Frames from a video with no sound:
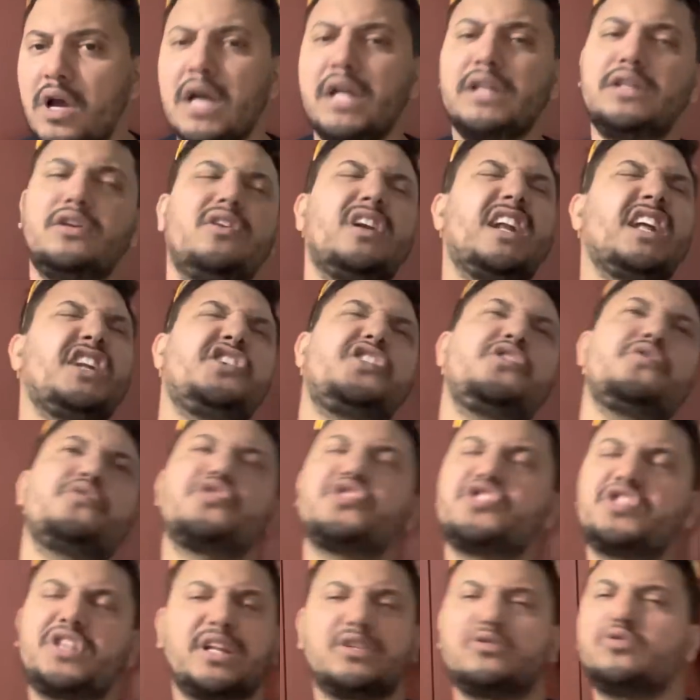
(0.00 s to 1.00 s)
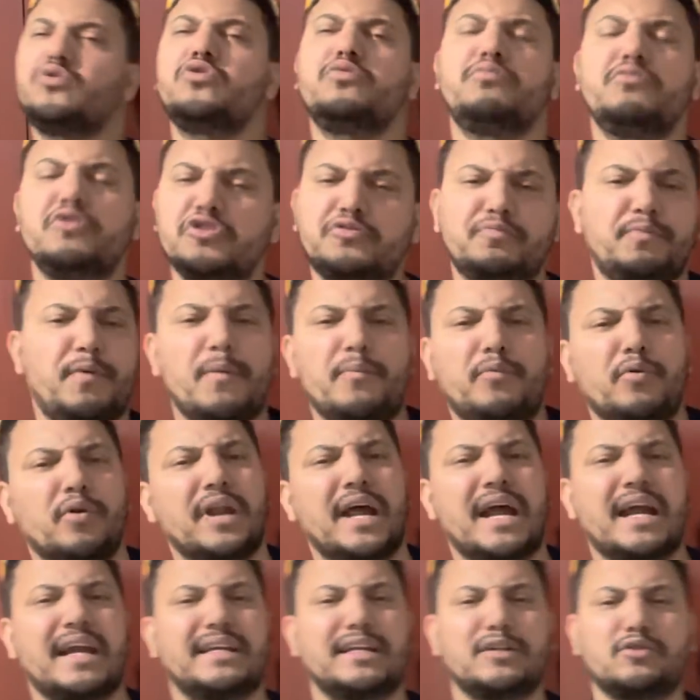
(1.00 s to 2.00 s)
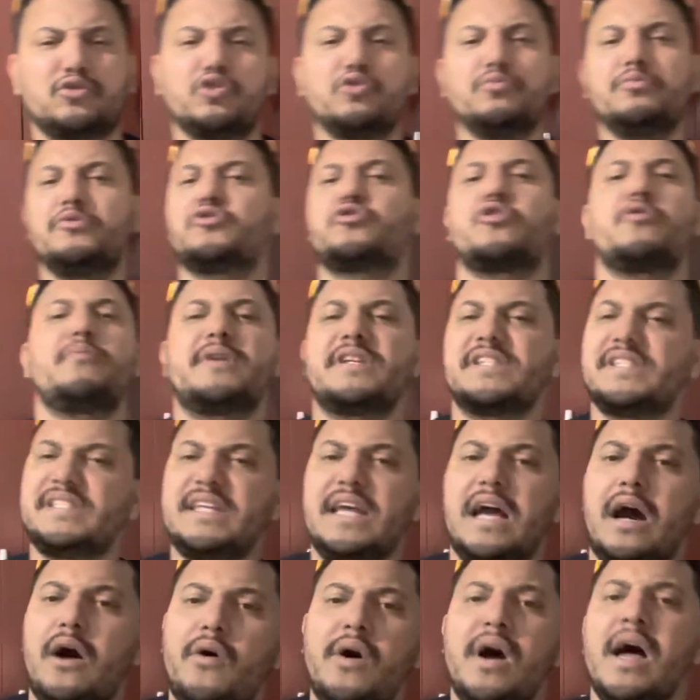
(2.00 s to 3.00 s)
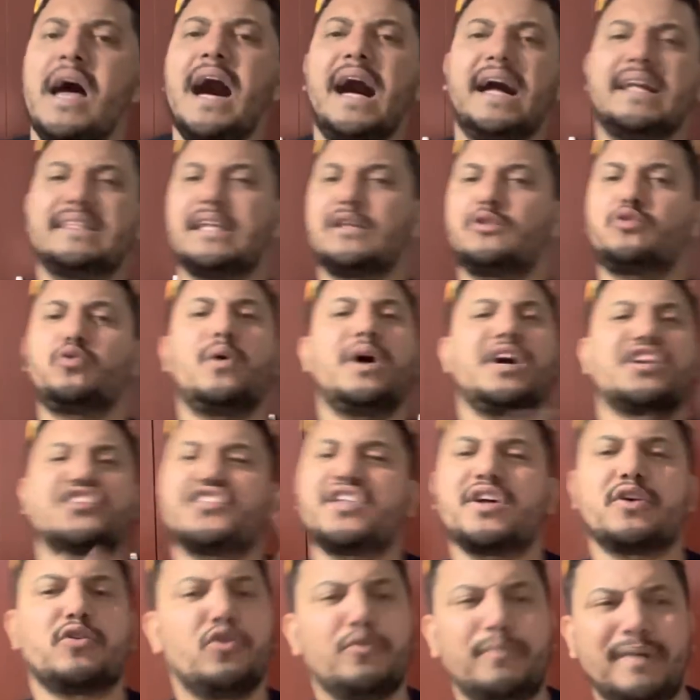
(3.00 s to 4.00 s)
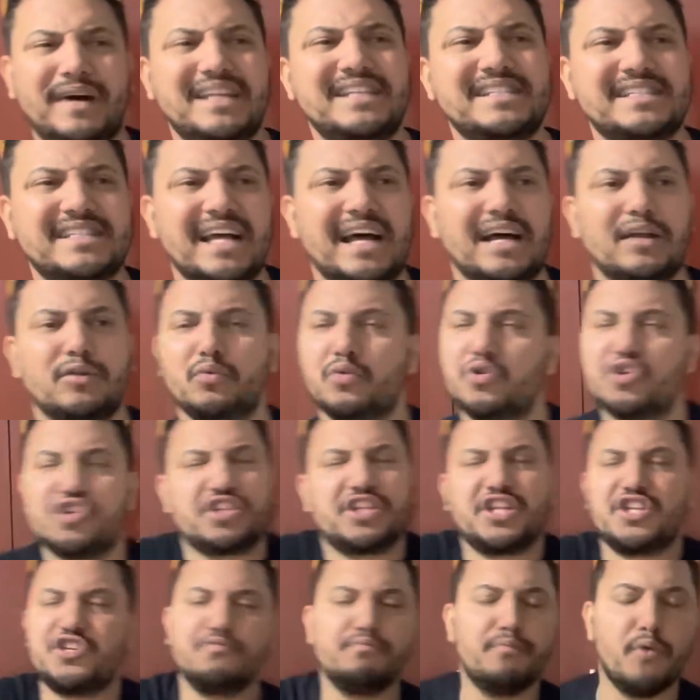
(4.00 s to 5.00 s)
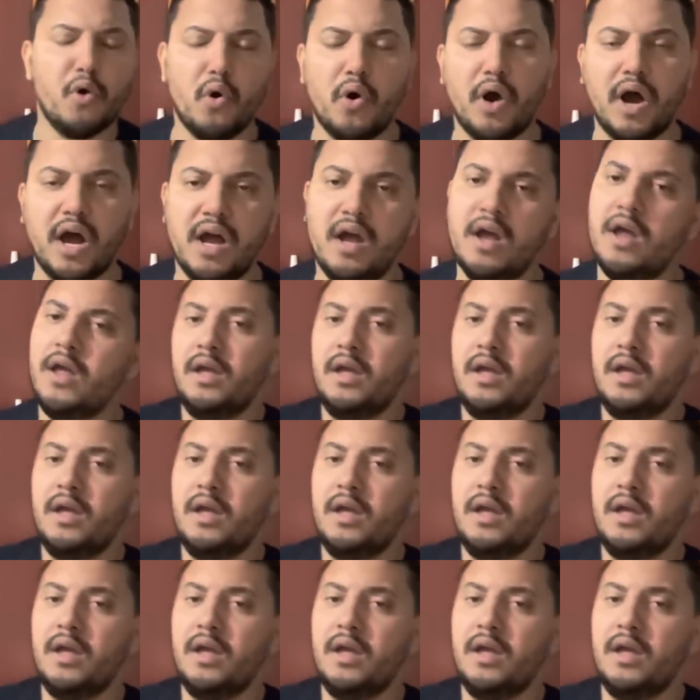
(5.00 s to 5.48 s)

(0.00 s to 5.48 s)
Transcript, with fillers: Não, Netinho, tio? hoje está tudo muito popular, está tudo muito comercial. A tatuagem está globalizada, hoje está de boa.